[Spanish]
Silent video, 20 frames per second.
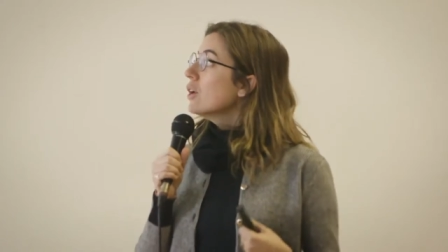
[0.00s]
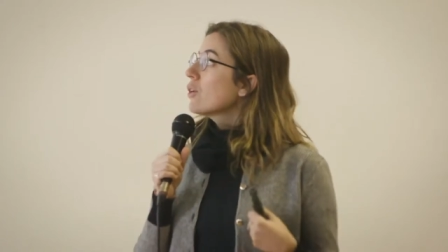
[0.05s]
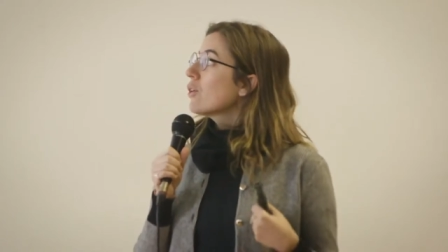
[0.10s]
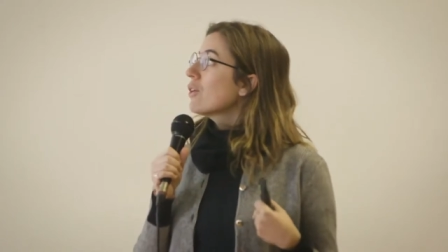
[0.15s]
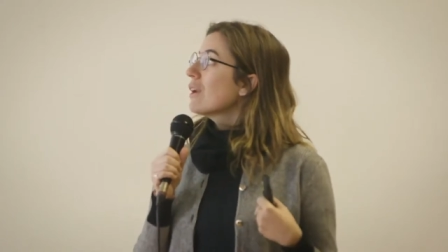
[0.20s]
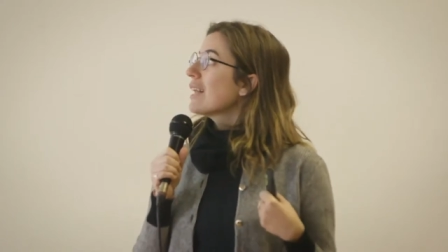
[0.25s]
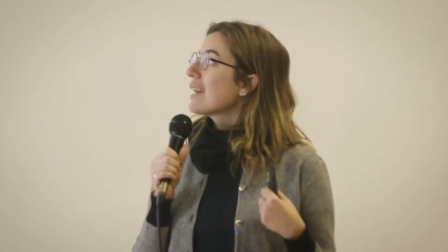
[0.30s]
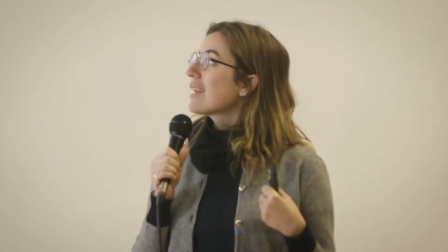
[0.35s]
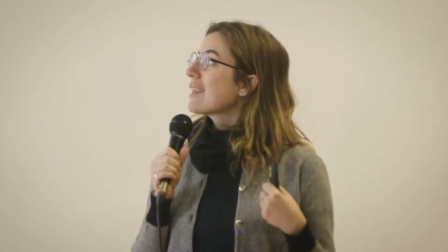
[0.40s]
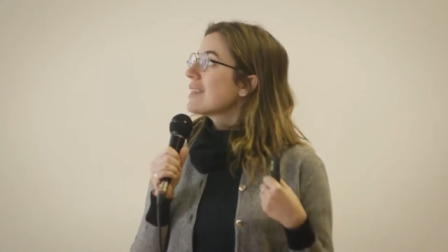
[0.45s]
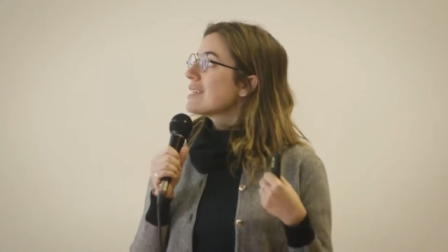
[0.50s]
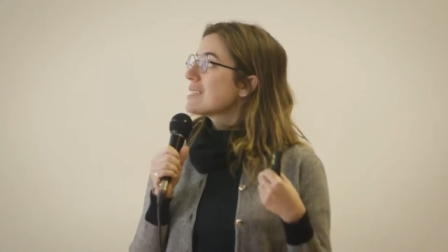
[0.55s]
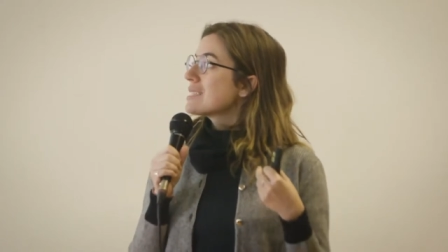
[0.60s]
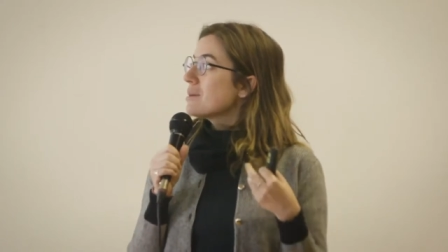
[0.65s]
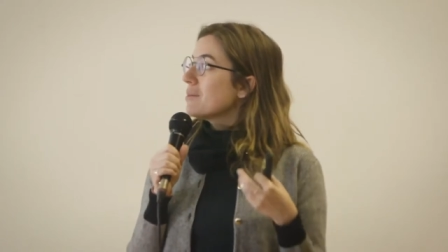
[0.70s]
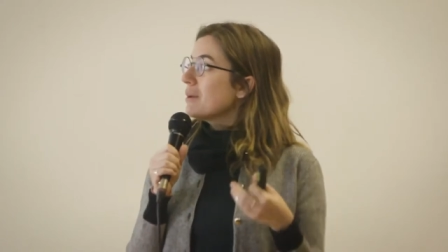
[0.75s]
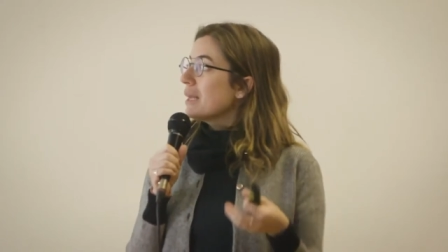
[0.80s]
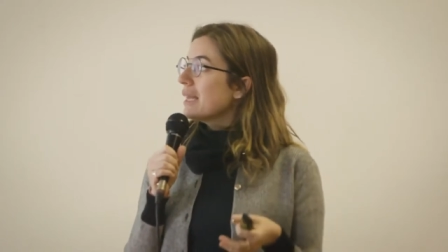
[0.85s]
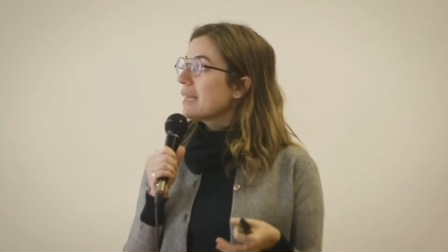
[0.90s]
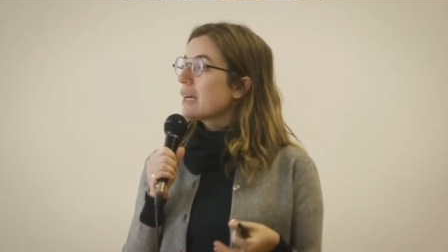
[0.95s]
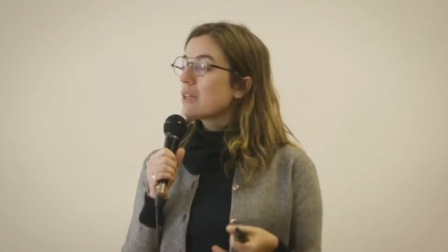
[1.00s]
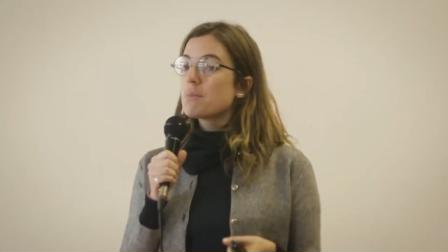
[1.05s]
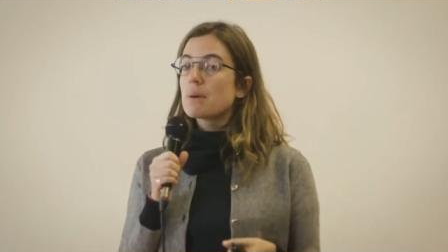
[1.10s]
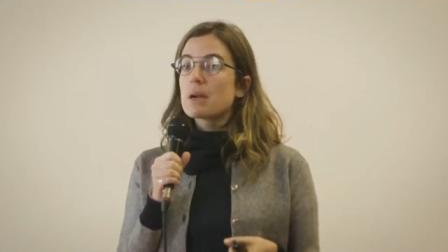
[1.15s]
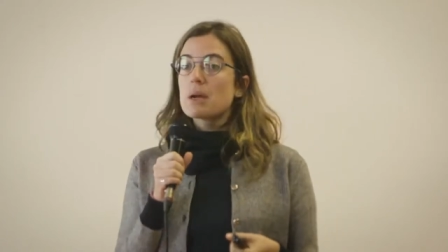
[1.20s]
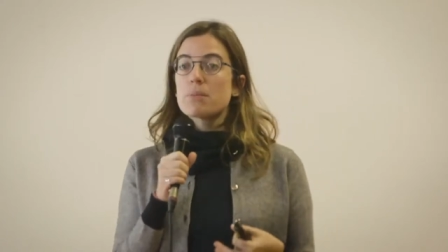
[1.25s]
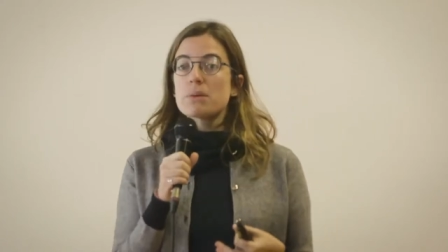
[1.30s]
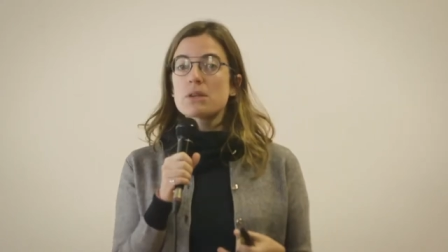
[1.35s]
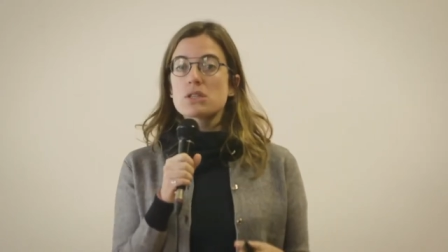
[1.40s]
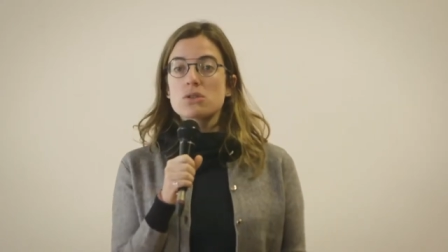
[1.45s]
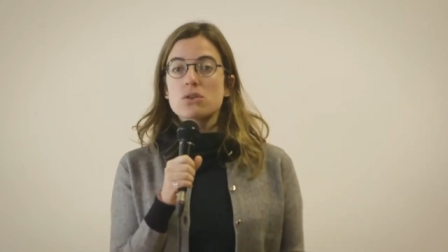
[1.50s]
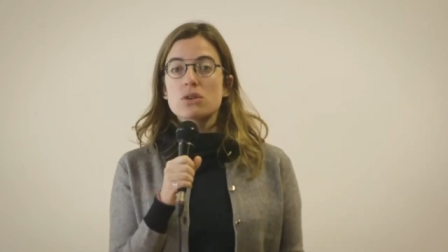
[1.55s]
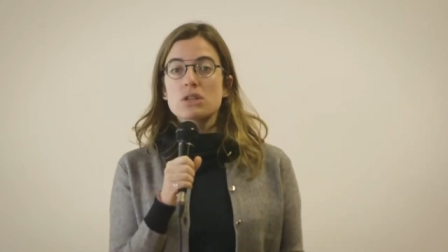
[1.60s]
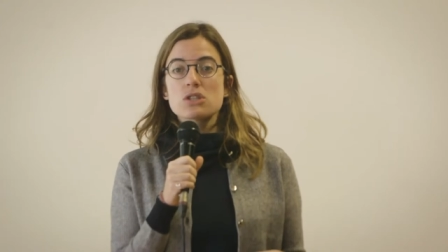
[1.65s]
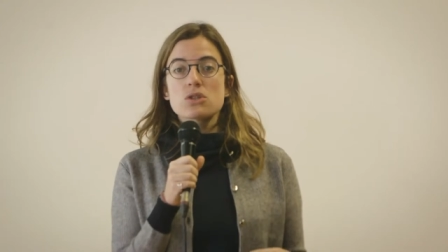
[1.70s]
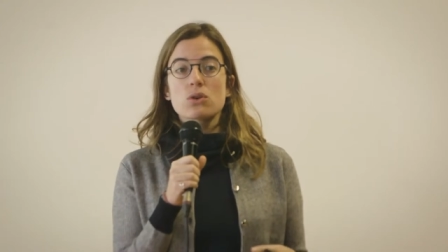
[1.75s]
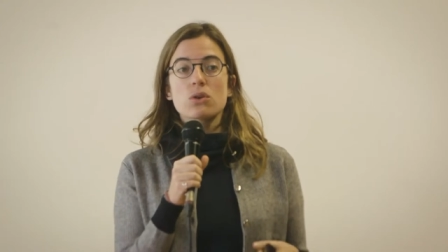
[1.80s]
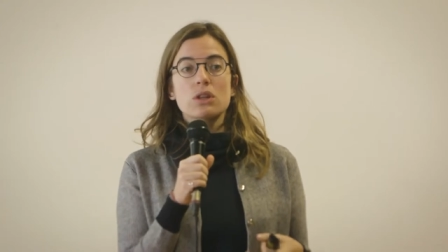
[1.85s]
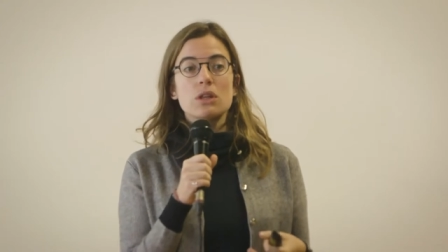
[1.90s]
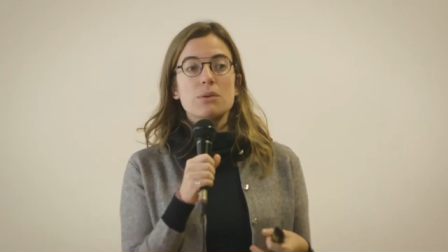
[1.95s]
con la accesibilidad para
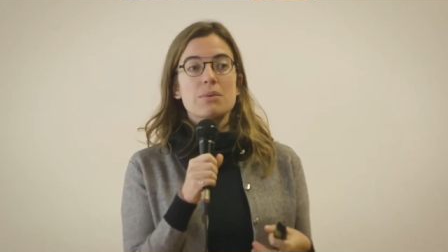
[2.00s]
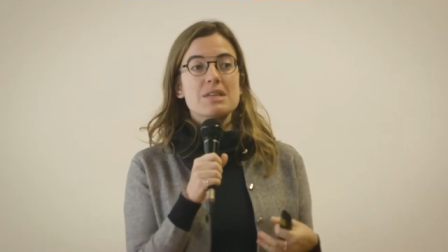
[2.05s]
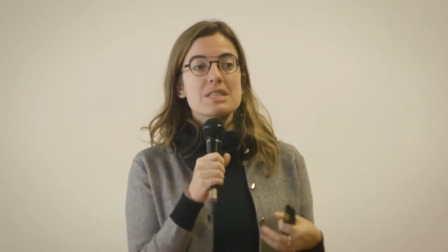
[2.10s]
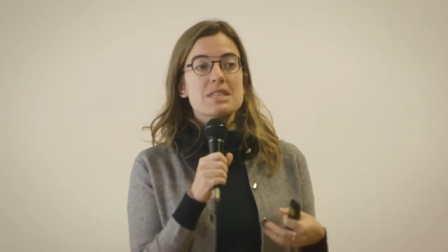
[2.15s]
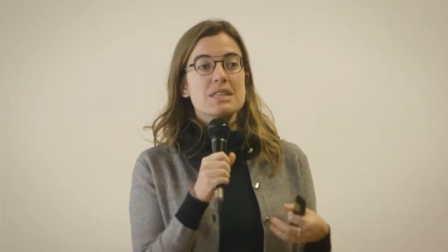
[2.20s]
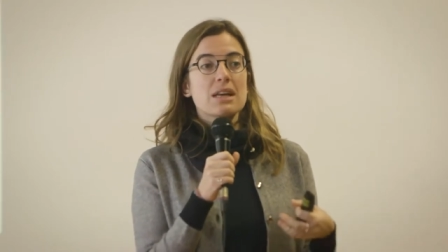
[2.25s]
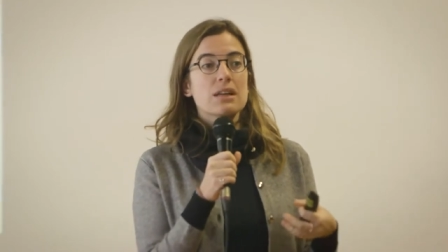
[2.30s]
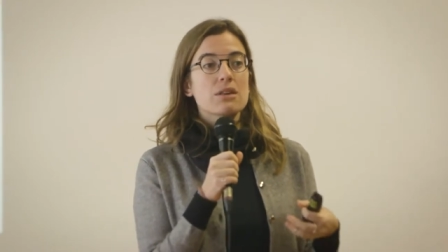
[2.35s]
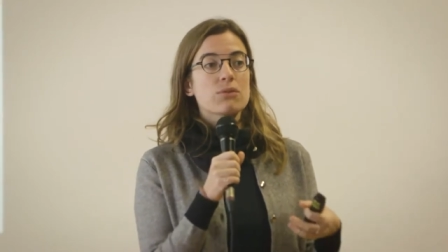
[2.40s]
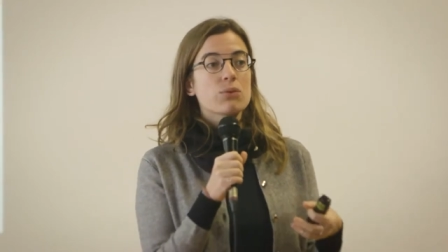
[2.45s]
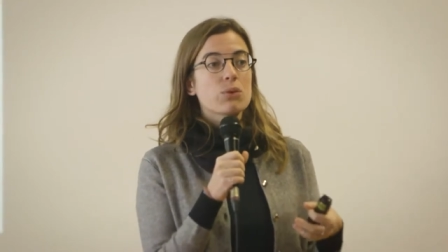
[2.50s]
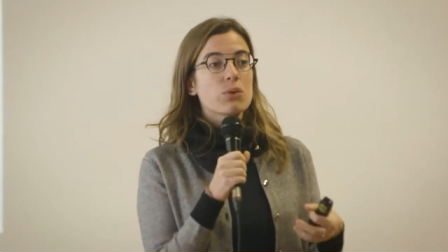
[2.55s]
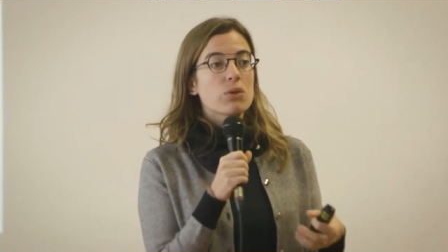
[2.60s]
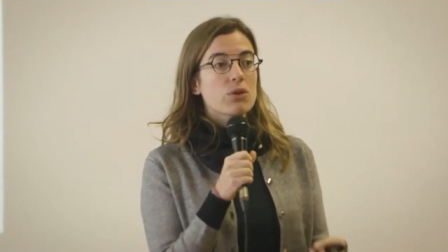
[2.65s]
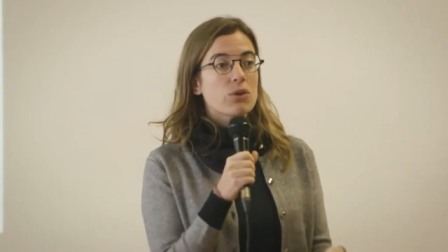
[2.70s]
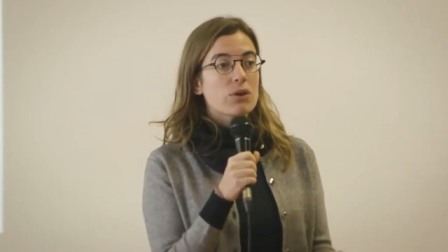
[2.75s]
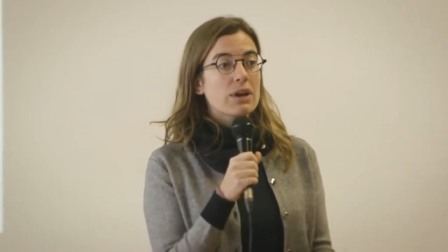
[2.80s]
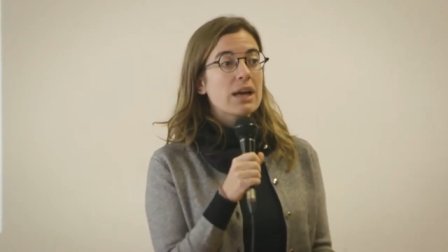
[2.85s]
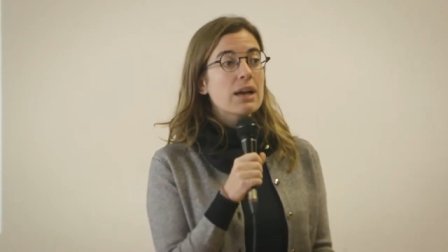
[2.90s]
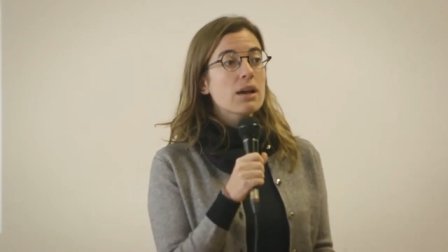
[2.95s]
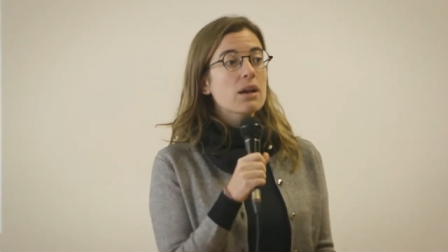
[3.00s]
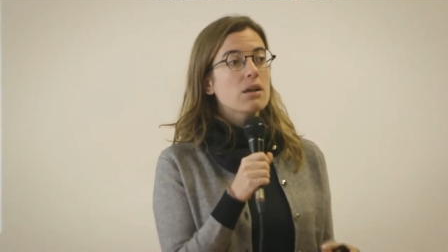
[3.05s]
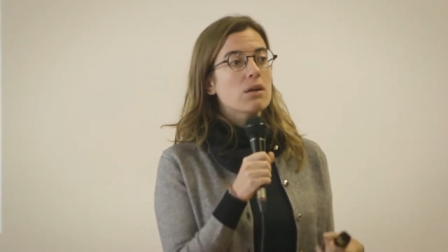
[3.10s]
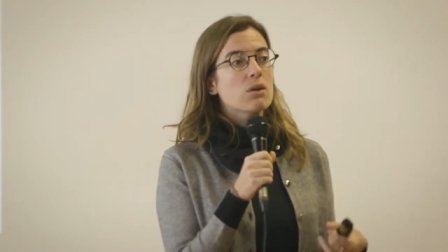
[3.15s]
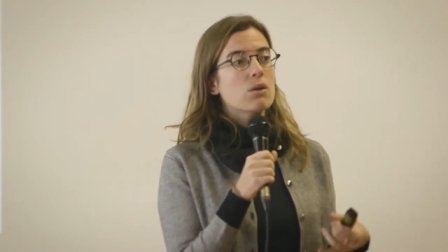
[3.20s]
personas con diversidad funcional,